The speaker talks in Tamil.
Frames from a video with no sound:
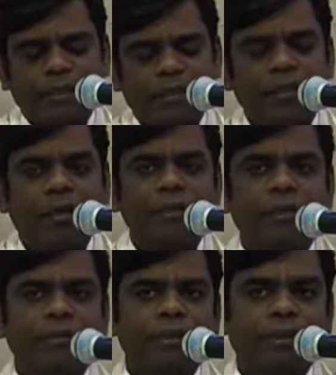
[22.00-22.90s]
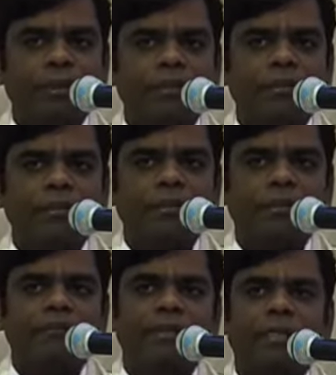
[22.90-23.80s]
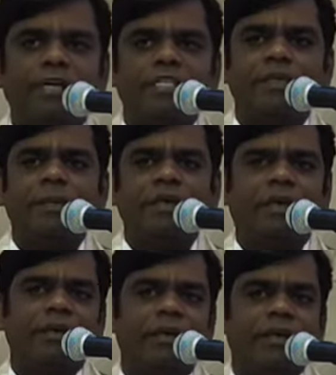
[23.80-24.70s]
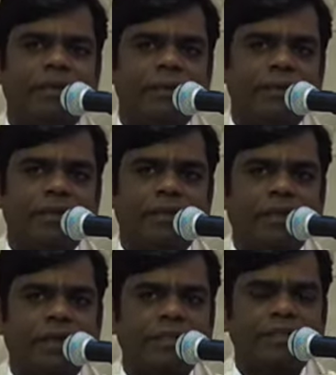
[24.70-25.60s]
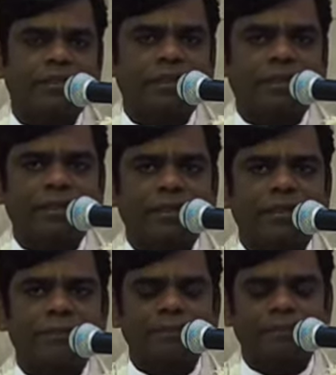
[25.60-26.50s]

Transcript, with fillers: இந்த ஆண்டு ஒரு வித்தியாசமான ஆண்டாக நமக்கு காட்சி தருகின்றது